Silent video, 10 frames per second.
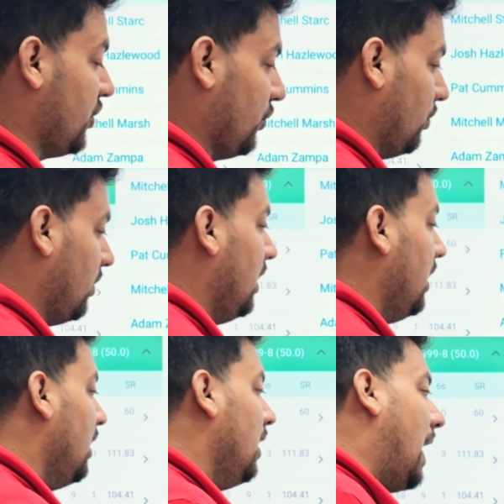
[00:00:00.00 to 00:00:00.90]
जीरो
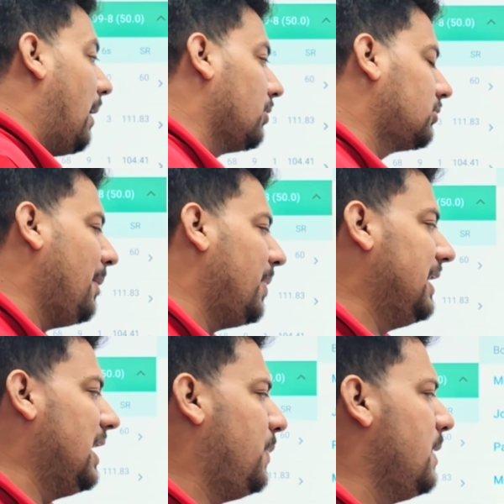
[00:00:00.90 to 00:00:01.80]
और दोस्तों यहाँ पे
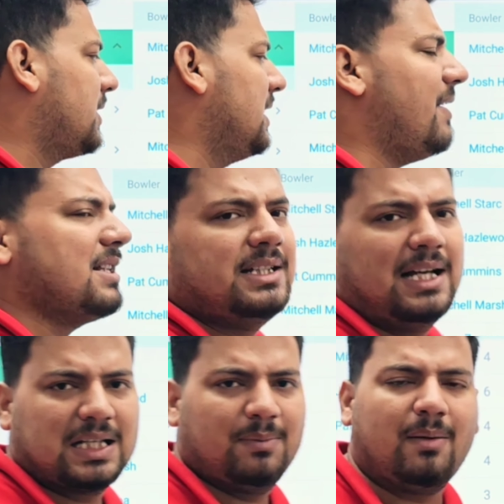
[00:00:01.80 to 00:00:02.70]
ग्लेन फिलिप्स गेंदबाजी ना
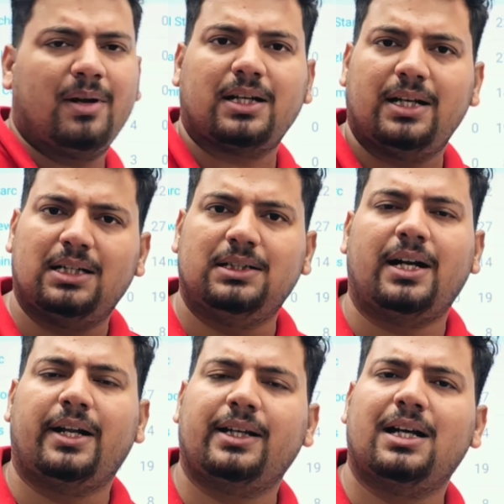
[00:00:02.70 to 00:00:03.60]
के बराबर करेंगे
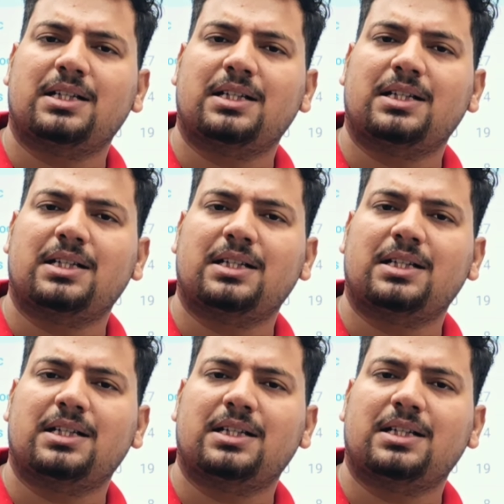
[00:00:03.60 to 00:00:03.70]
ध्यान रखिएगा